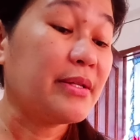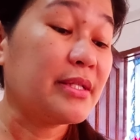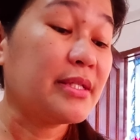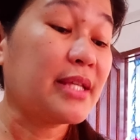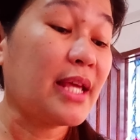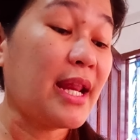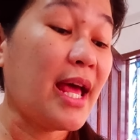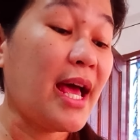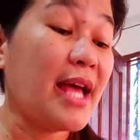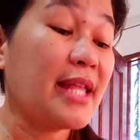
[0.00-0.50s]

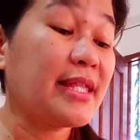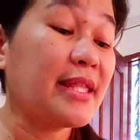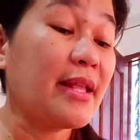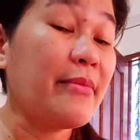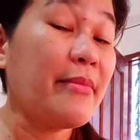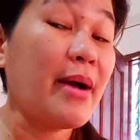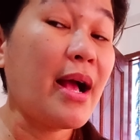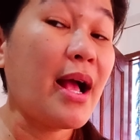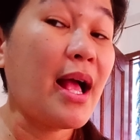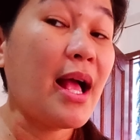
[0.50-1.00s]
Sa lahat
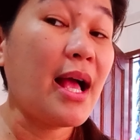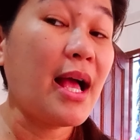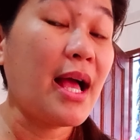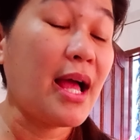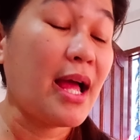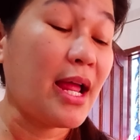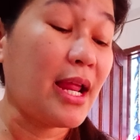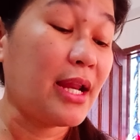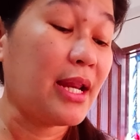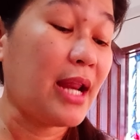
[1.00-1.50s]
ng mga
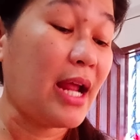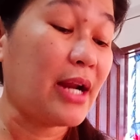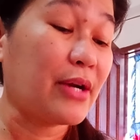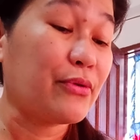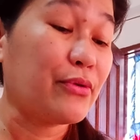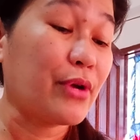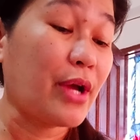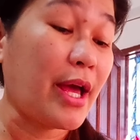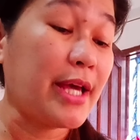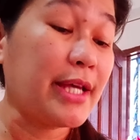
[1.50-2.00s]

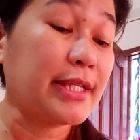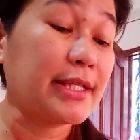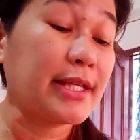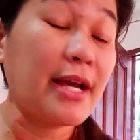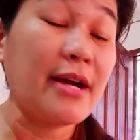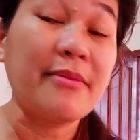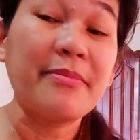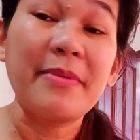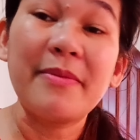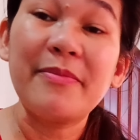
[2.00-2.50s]
laro guys,
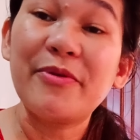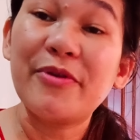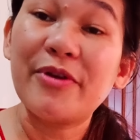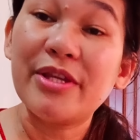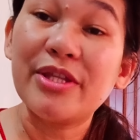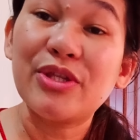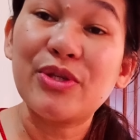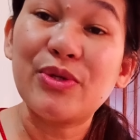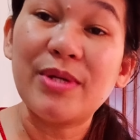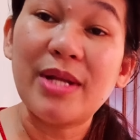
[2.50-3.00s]
ang
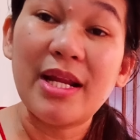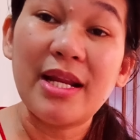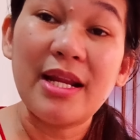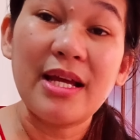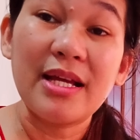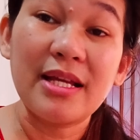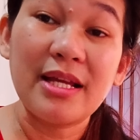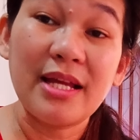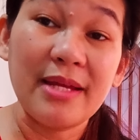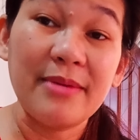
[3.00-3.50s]
favorite ko na
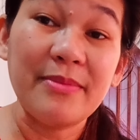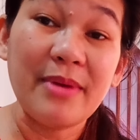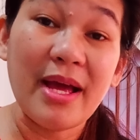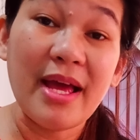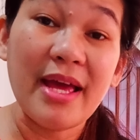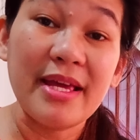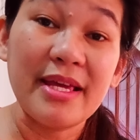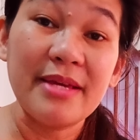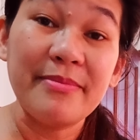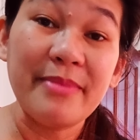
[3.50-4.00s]
game
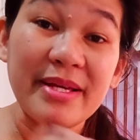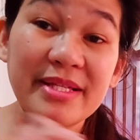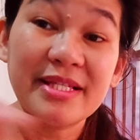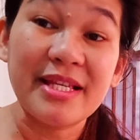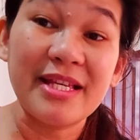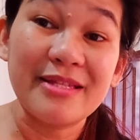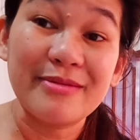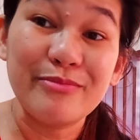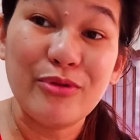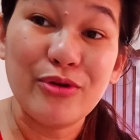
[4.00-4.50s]
ay
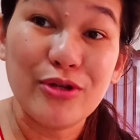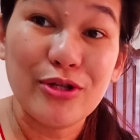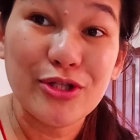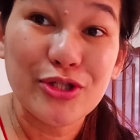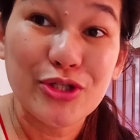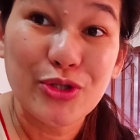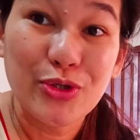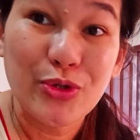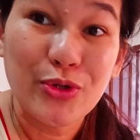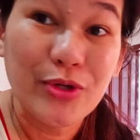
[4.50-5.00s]
basketball.
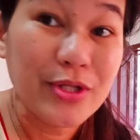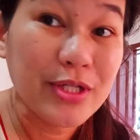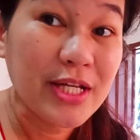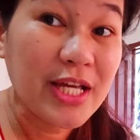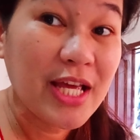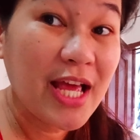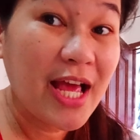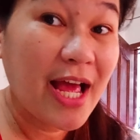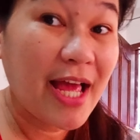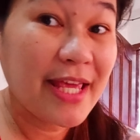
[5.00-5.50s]
So,
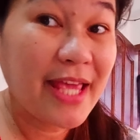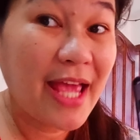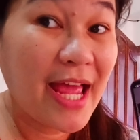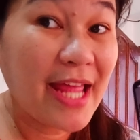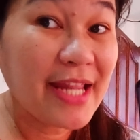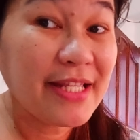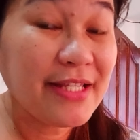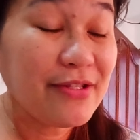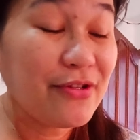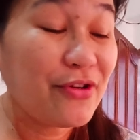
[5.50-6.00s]

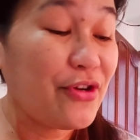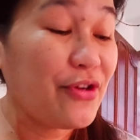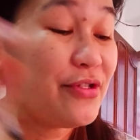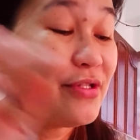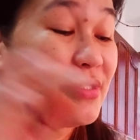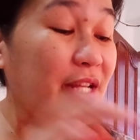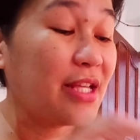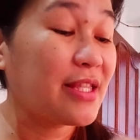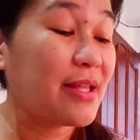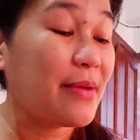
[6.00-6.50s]
ayan no,
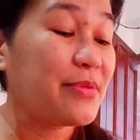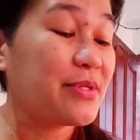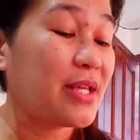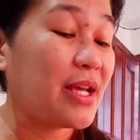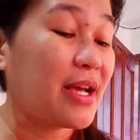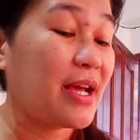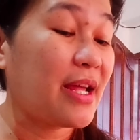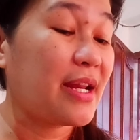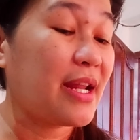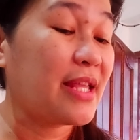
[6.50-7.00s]

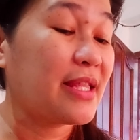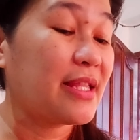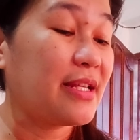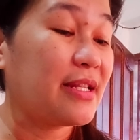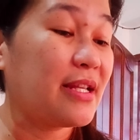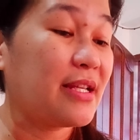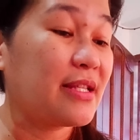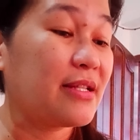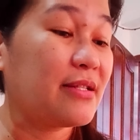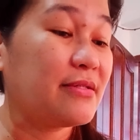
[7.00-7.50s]
natamsakan natin.
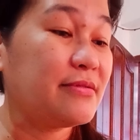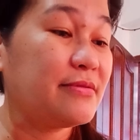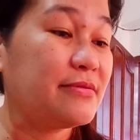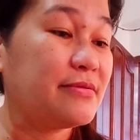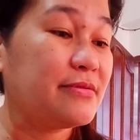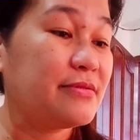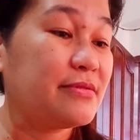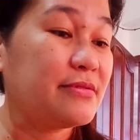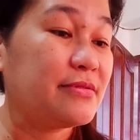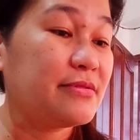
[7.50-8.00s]

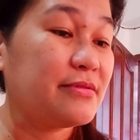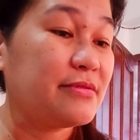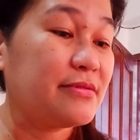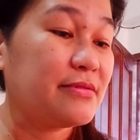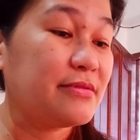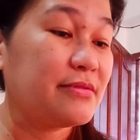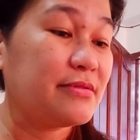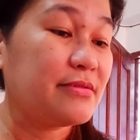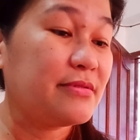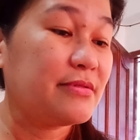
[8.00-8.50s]
Basketball,
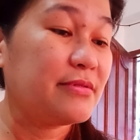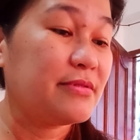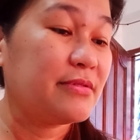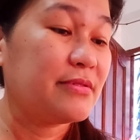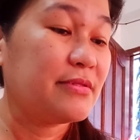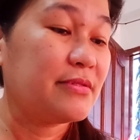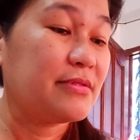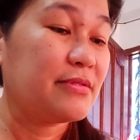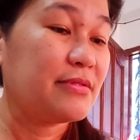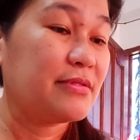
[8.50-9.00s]
basketball,
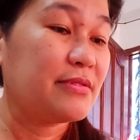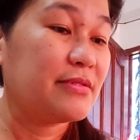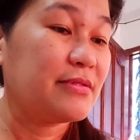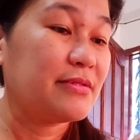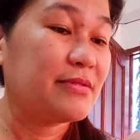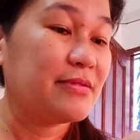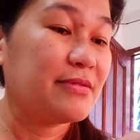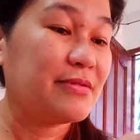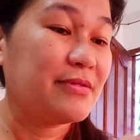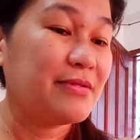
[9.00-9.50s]

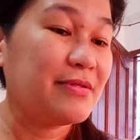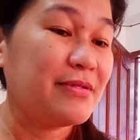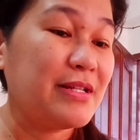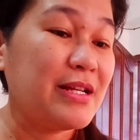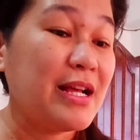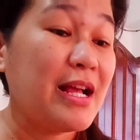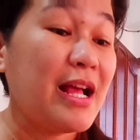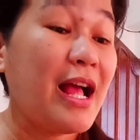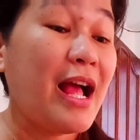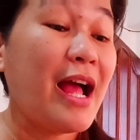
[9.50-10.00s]
basketball.
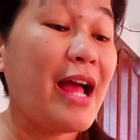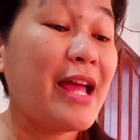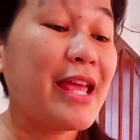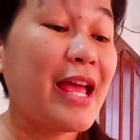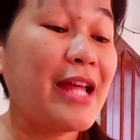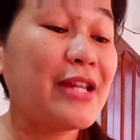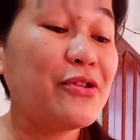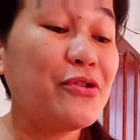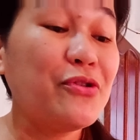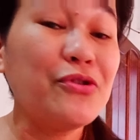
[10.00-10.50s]

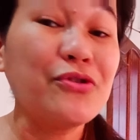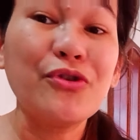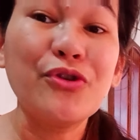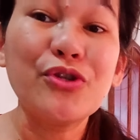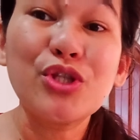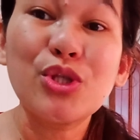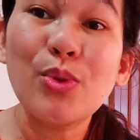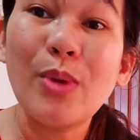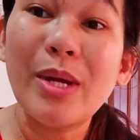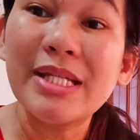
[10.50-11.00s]
Ayan,
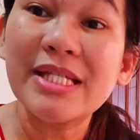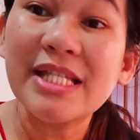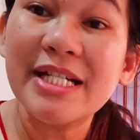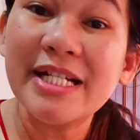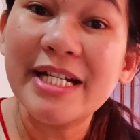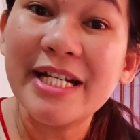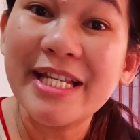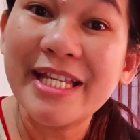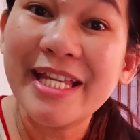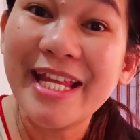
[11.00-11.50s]
August
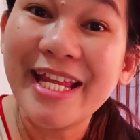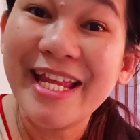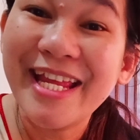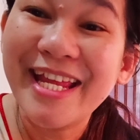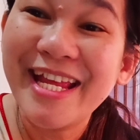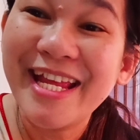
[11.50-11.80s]
1.30.